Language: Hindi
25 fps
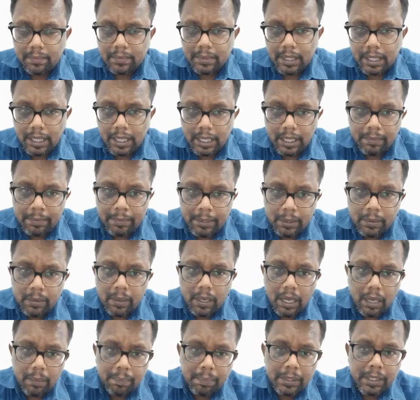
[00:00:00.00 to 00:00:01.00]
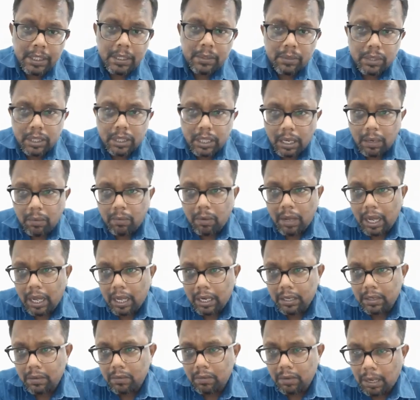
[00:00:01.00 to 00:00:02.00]
लीम्यू अपनी वो
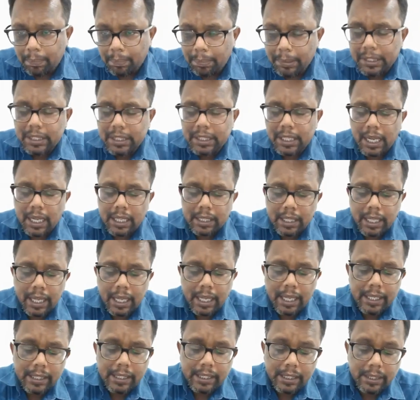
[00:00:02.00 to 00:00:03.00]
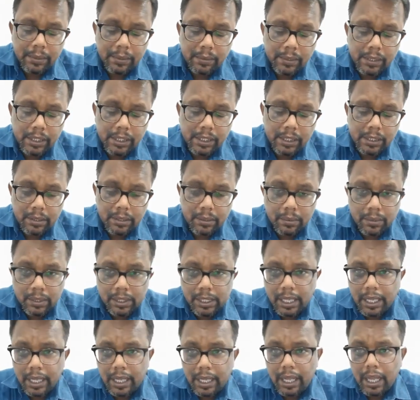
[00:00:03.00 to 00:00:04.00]
तलवार वापस चाहता है क्योंकि
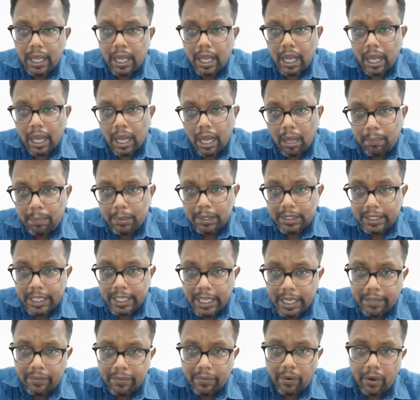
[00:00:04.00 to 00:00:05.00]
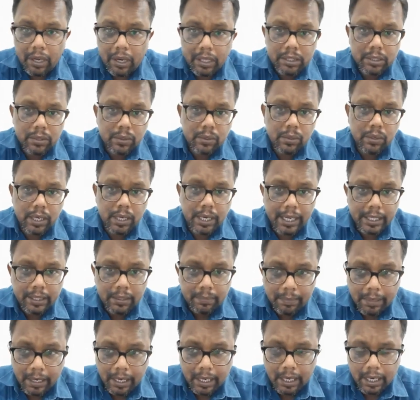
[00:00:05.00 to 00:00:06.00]
उसे अब जेड फॉक्स को खत्म
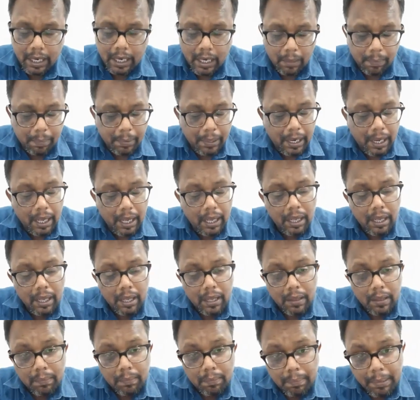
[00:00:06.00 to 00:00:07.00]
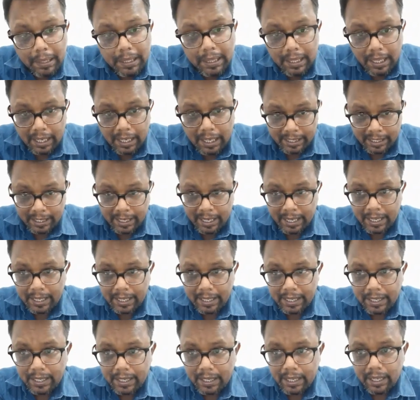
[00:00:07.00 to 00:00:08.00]
कर अपना बदला लेना है
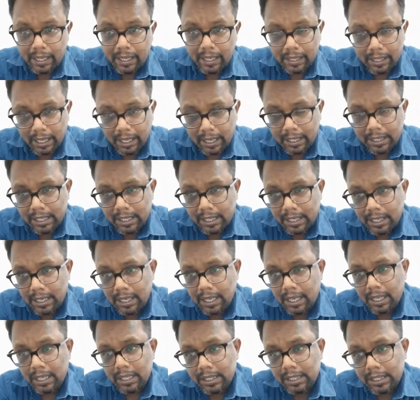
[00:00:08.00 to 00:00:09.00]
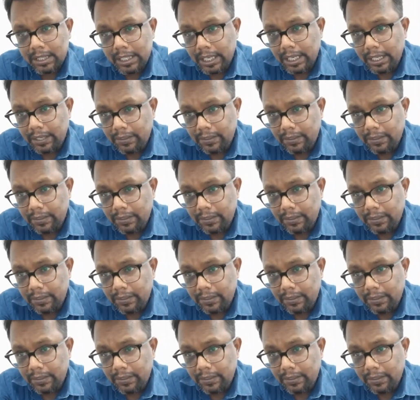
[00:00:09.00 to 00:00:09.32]
दरअसल जेड